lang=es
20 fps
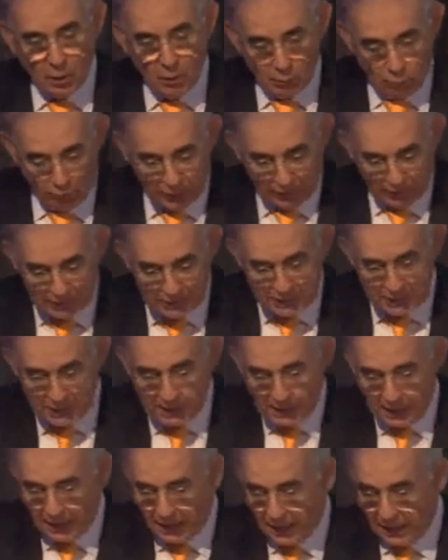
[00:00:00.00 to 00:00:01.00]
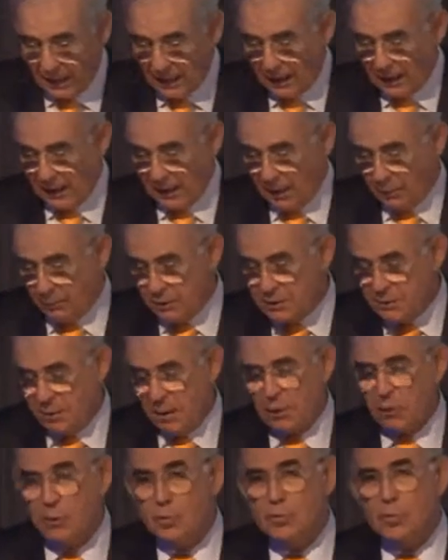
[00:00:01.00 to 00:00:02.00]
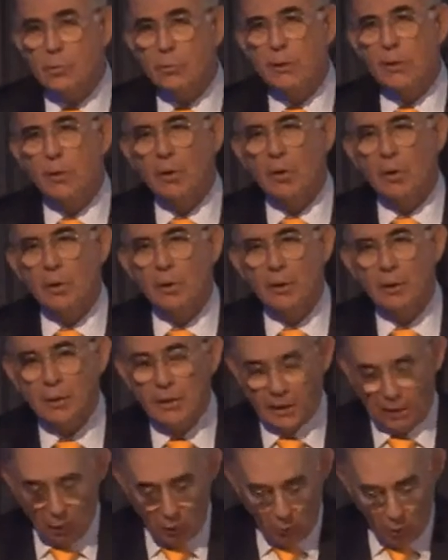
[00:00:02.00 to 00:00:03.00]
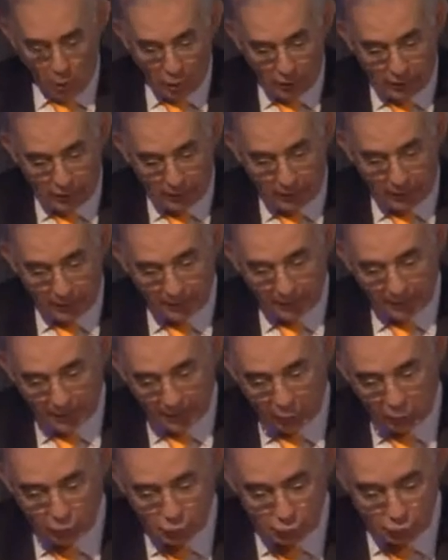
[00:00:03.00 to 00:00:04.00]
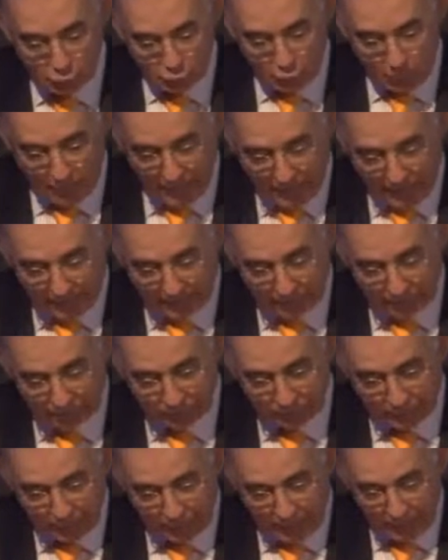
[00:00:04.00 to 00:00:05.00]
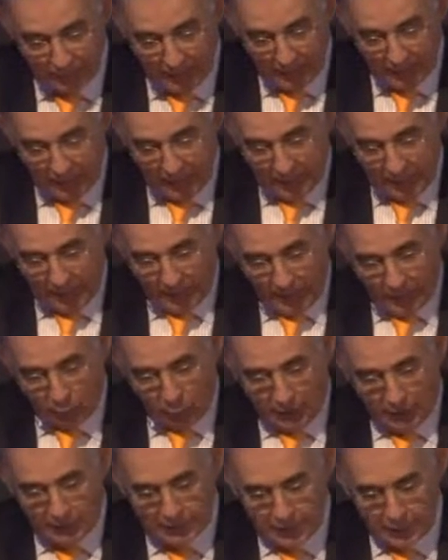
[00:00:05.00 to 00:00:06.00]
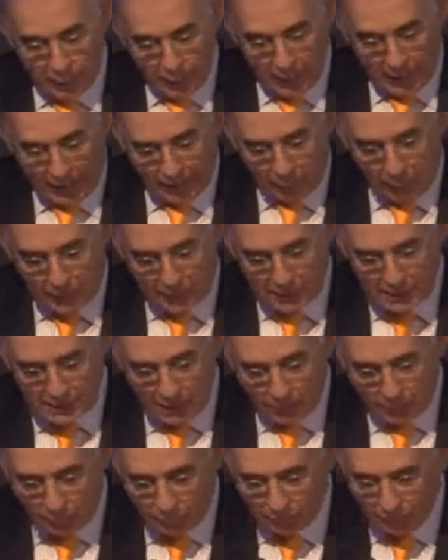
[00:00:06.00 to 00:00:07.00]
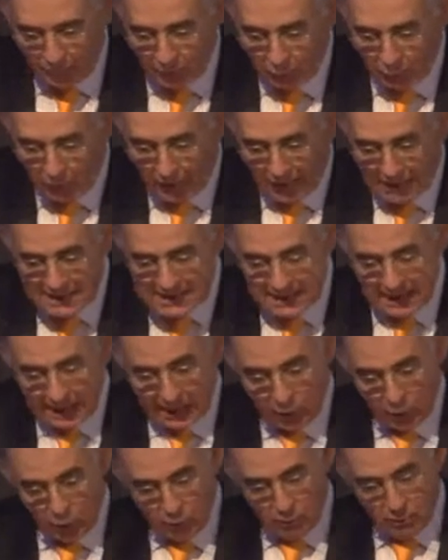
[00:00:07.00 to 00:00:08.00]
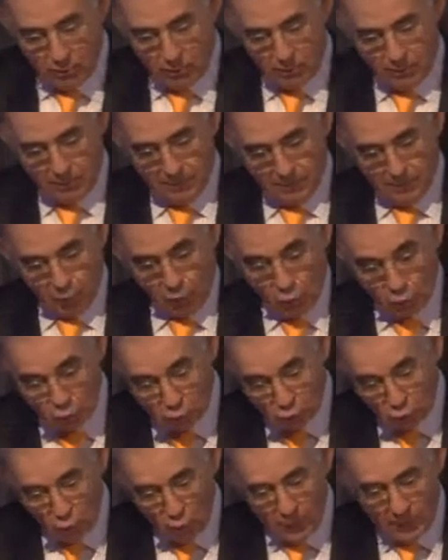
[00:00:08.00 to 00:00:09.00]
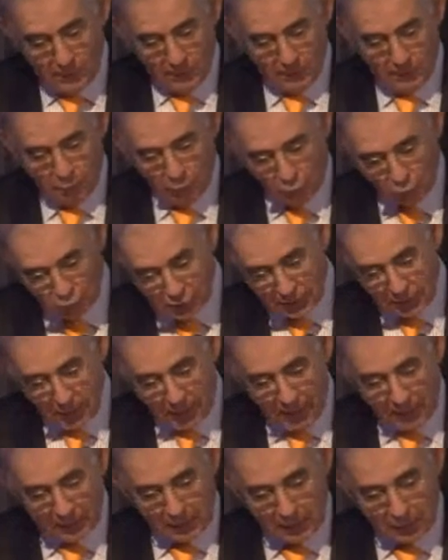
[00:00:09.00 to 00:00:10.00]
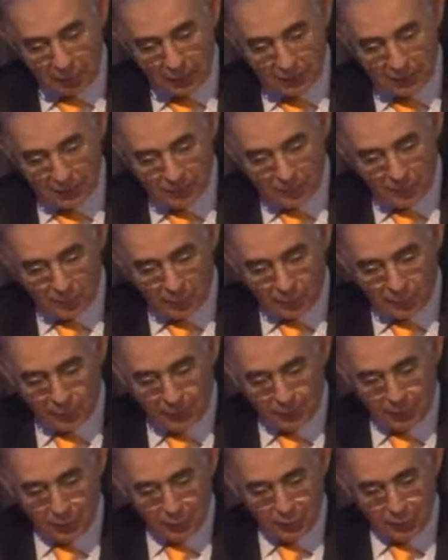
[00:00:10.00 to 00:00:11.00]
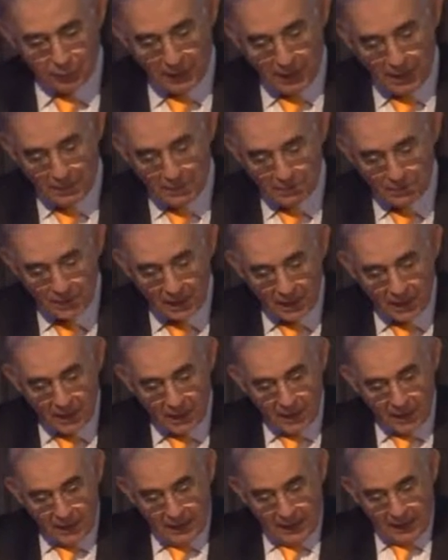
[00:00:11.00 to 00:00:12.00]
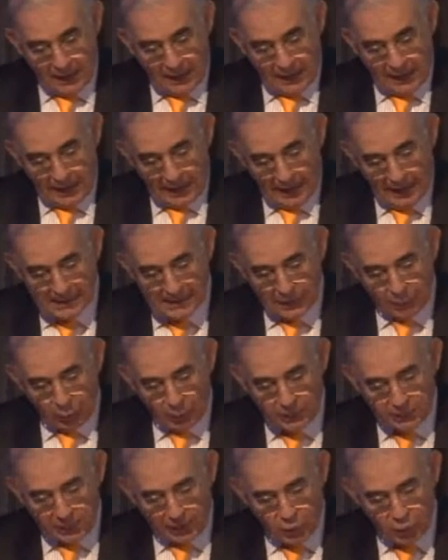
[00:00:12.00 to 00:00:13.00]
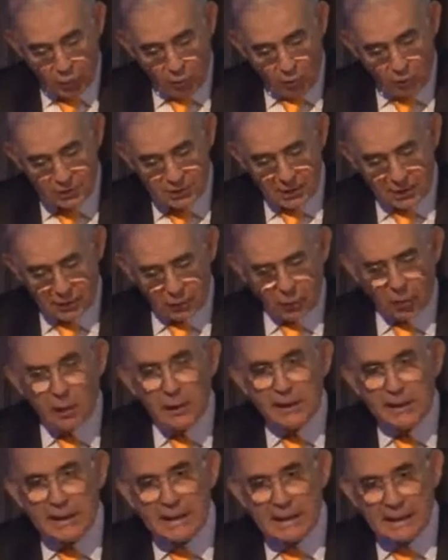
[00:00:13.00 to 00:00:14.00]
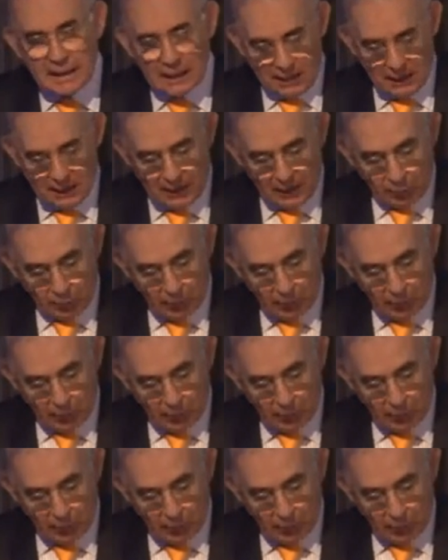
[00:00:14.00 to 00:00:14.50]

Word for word: Porque China es el principal consumidor de commodities. ¿eh? Consume el, 49, el 46% del acero, consume, produce más que el 46% mundial el 51% del níquel, el